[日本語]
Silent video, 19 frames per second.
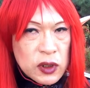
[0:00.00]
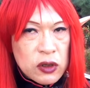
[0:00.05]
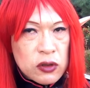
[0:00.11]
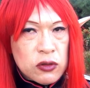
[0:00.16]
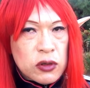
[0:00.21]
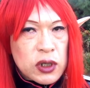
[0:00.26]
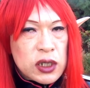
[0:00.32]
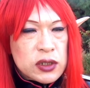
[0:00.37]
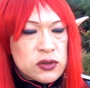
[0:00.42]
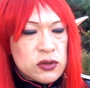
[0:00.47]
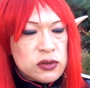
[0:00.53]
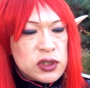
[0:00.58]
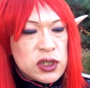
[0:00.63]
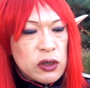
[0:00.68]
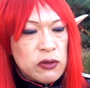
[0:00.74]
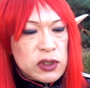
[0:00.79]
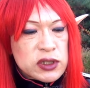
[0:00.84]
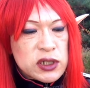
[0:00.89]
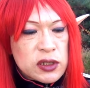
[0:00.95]
ドライソース
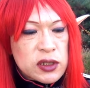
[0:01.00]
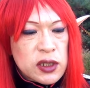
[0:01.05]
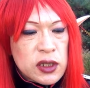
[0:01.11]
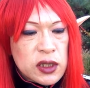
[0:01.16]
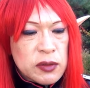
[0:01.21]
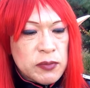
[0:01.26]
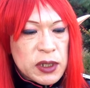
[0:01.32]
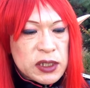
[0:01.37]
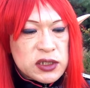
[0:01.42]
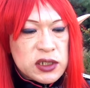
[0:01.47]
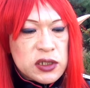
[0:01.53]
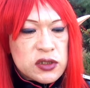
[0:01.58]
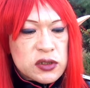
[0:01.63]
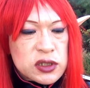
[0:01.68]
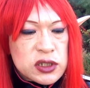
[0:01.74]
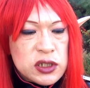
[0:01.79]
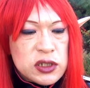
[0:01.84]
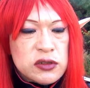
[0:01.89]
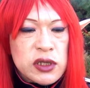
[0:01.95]
では終わっちゃったんで、まあ、
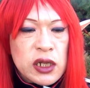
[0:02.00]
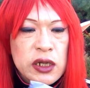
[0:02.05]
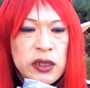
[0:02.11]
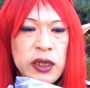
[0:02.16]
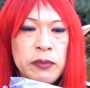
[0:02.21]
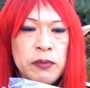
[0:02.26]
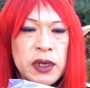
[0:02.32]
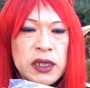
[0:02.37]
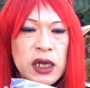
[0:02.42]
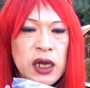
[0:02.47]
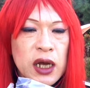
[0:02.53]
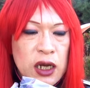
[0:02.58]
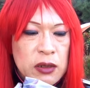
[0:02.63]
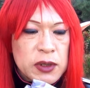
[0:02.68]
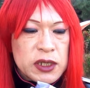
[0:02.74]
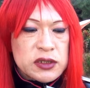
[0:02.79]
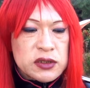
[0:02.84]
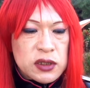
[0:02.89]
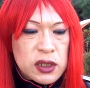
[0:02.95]
チーズチーズならねまだあ
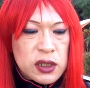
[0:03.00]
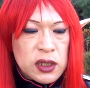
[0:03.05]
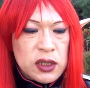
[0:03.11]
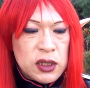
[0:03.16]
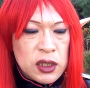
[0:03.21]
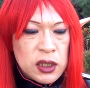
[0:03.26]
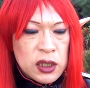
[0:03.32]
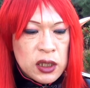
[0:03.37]
りますんでね、